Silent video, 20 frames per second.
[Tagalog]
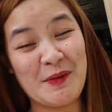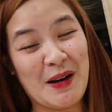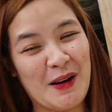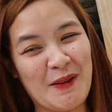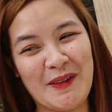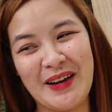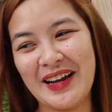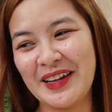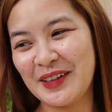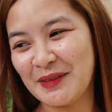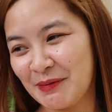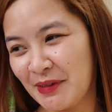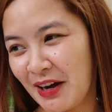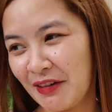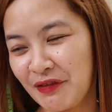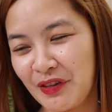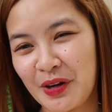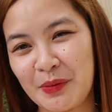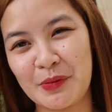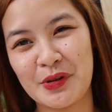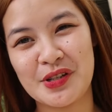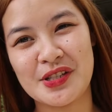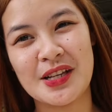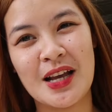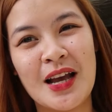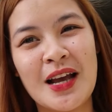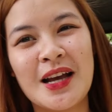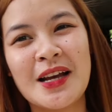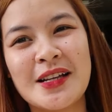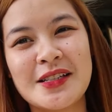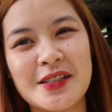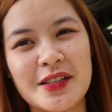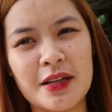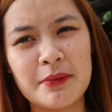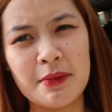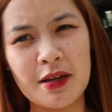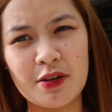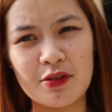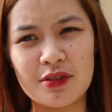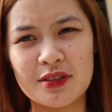So, bawal yun mga farmers. So,
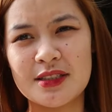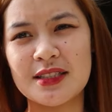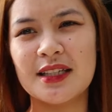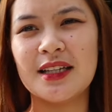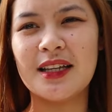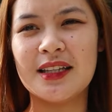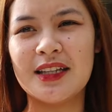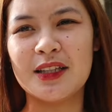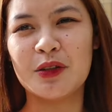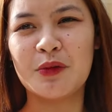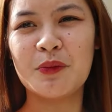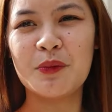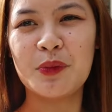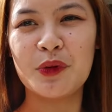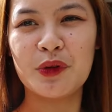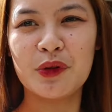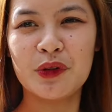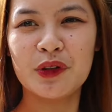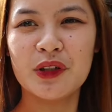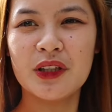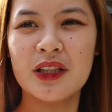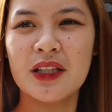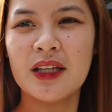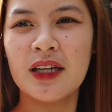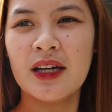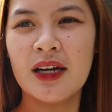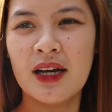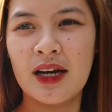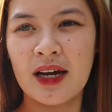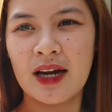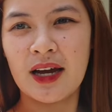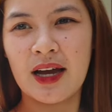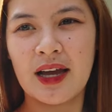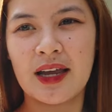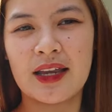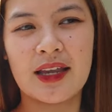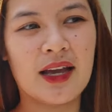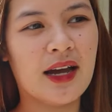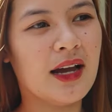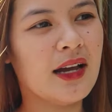yan, meron sila ditong pool.
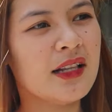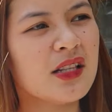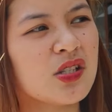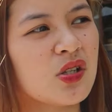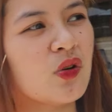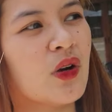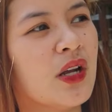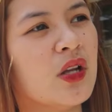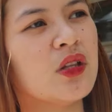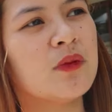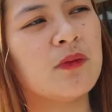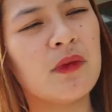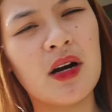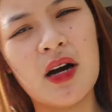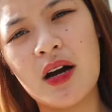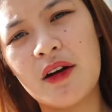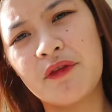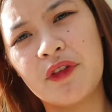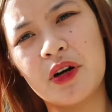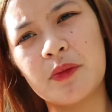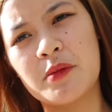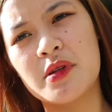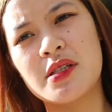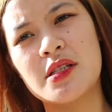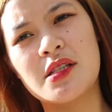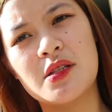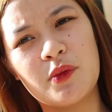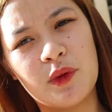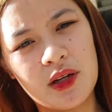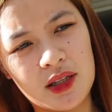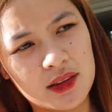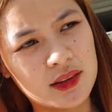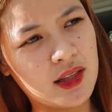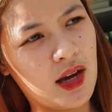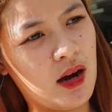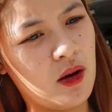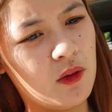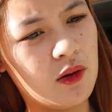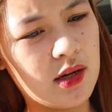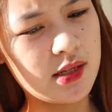Ayan. So, ngayon mga farmers is walang
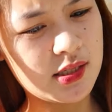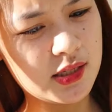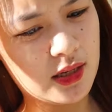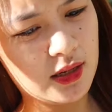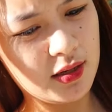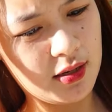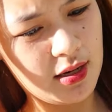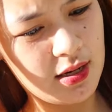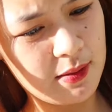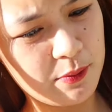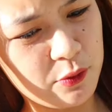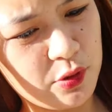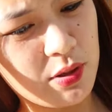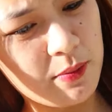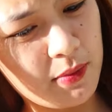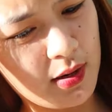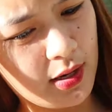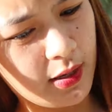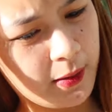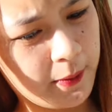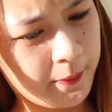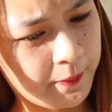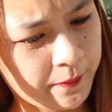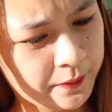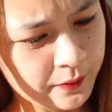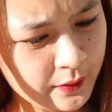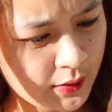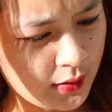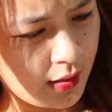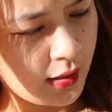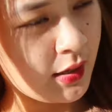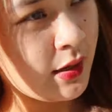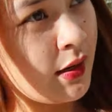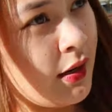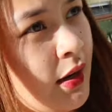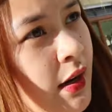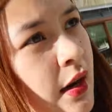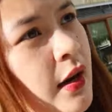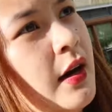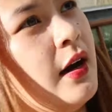tao kasi alam nyo naman,
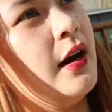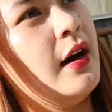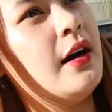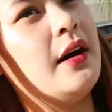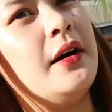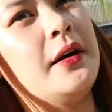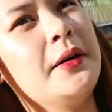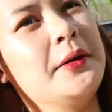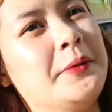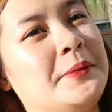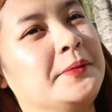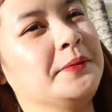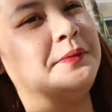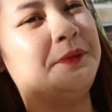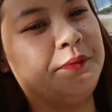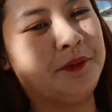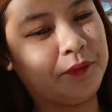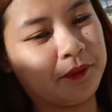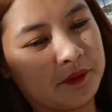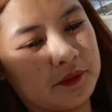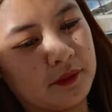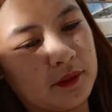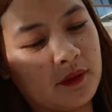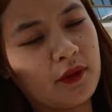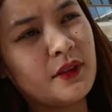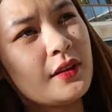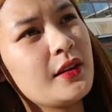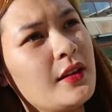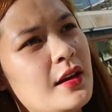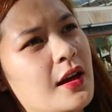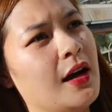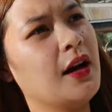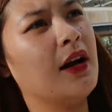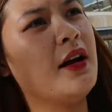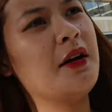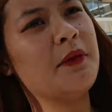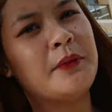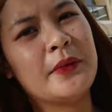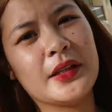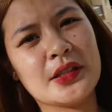um,
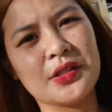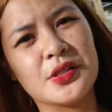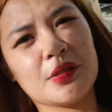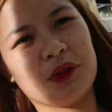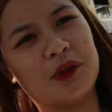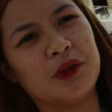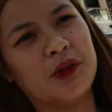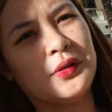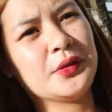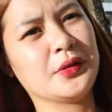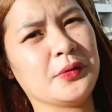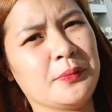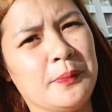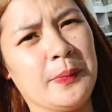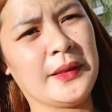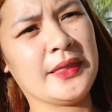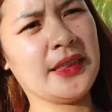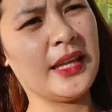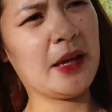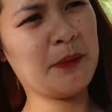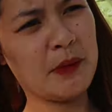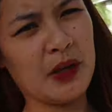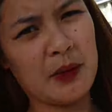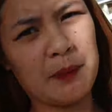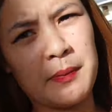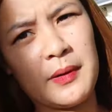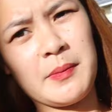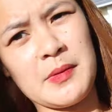medyo pandemic